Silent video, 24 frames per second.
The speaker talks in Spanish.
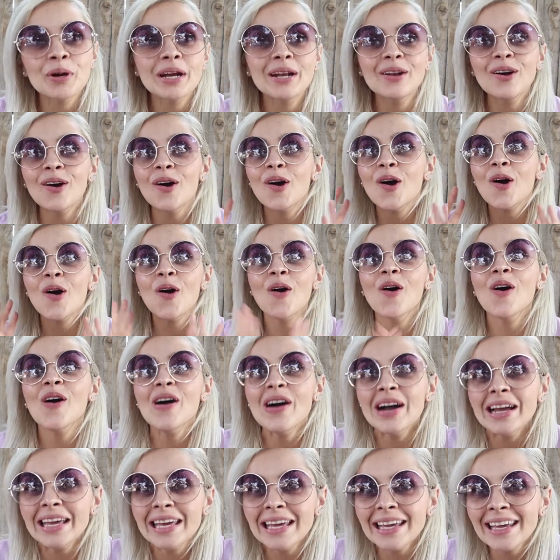bueno,
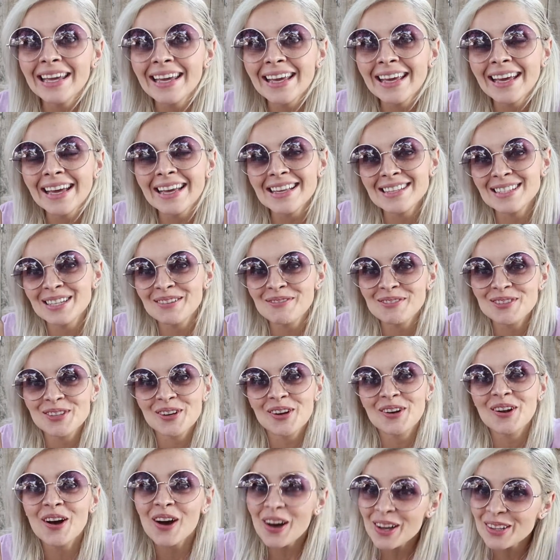hoy estamos
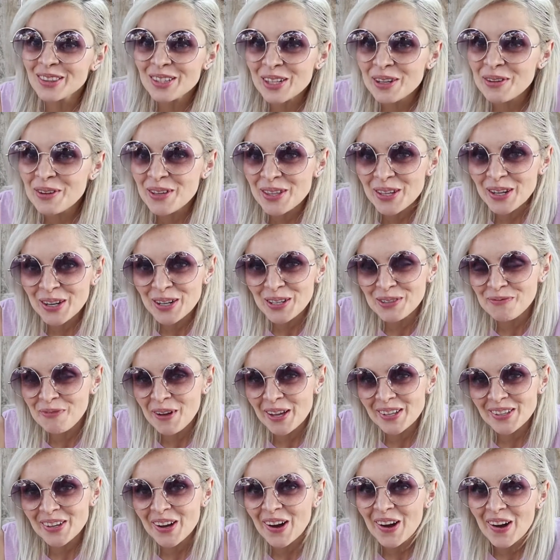con otro video en
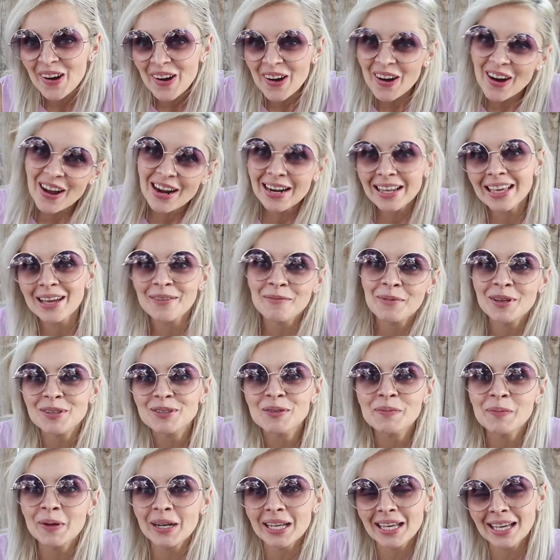español que me
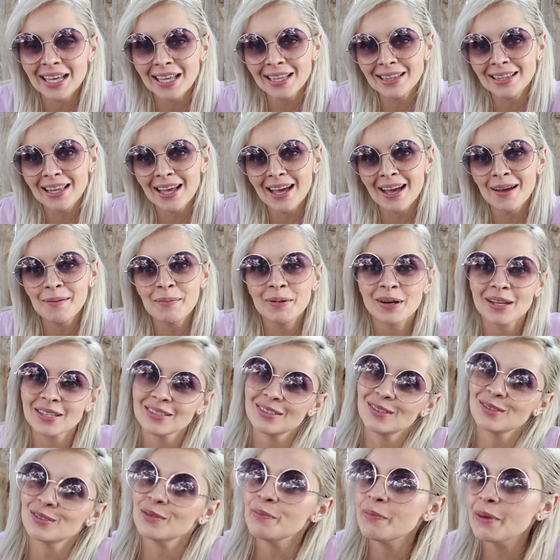súper encanta porque
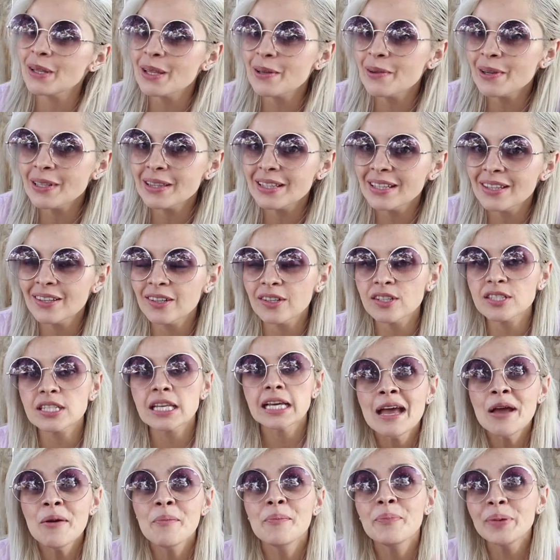son súper divertidos.
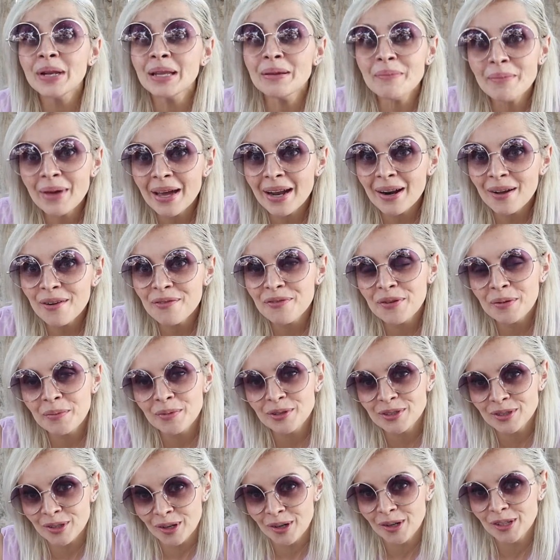Primero
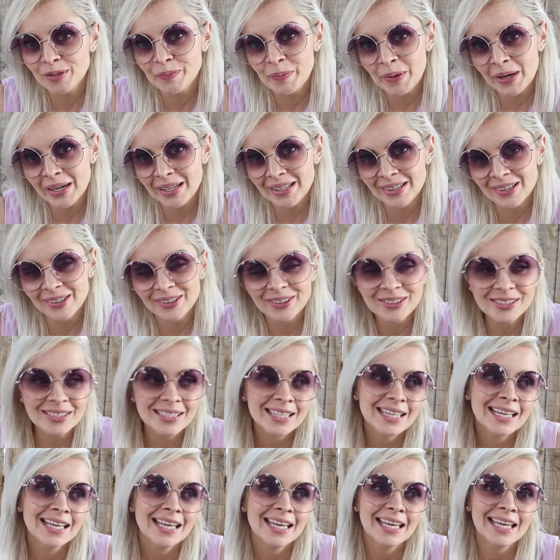fuimos con los perritos
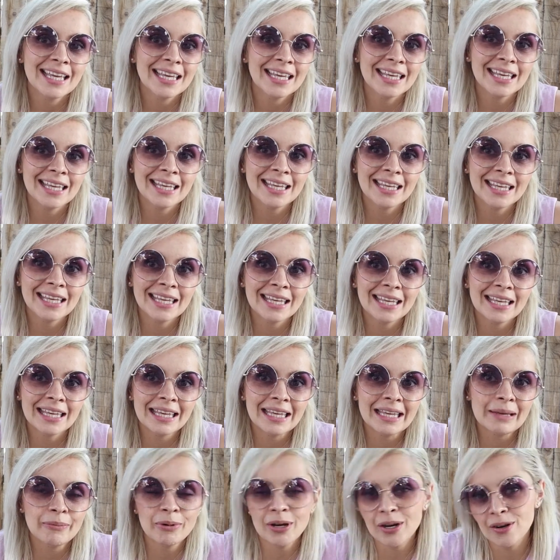
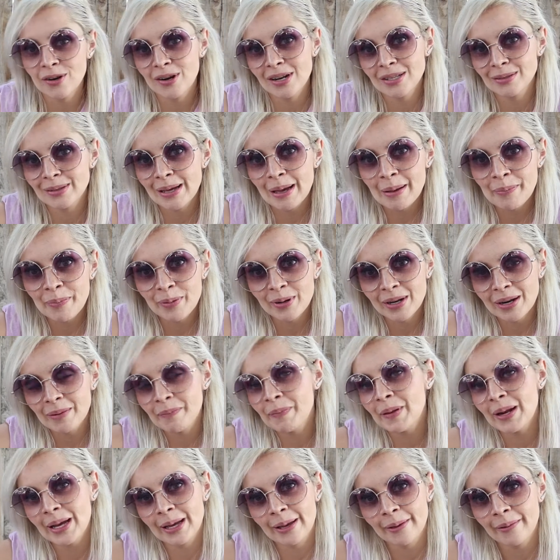y bueno, les voy a poner
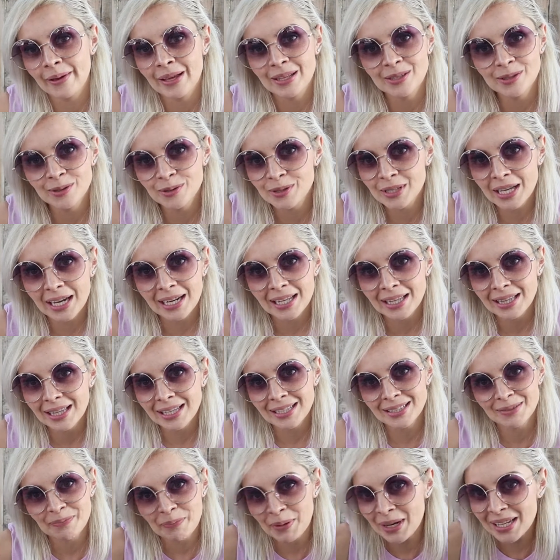para que vean sus
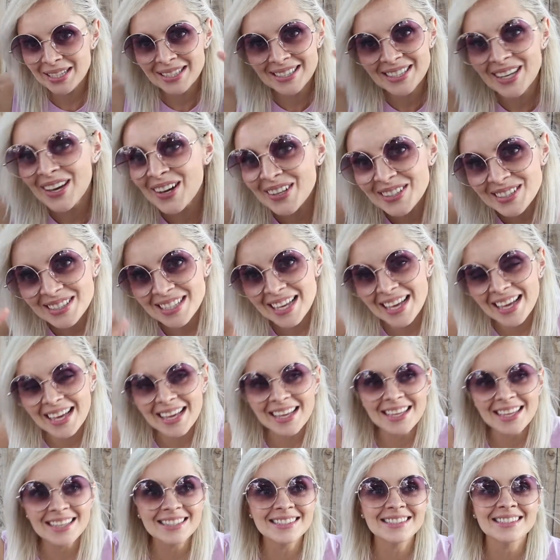caritas
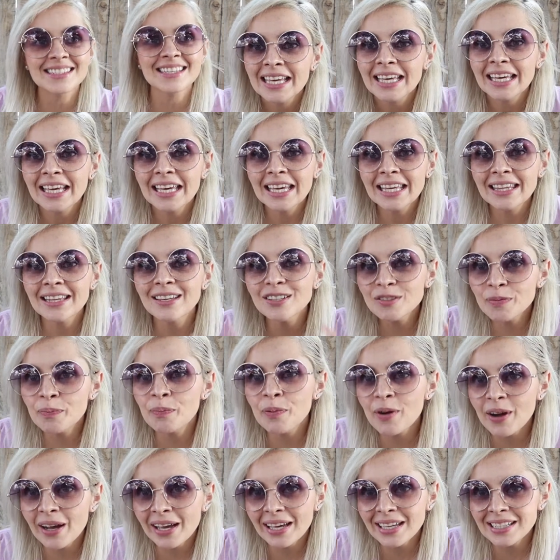preciosas. Y
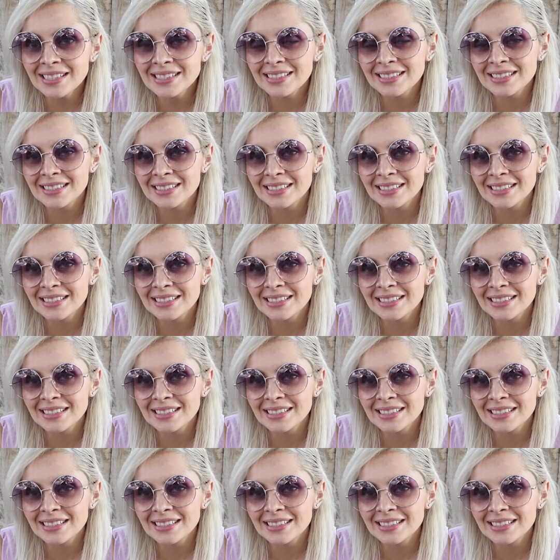después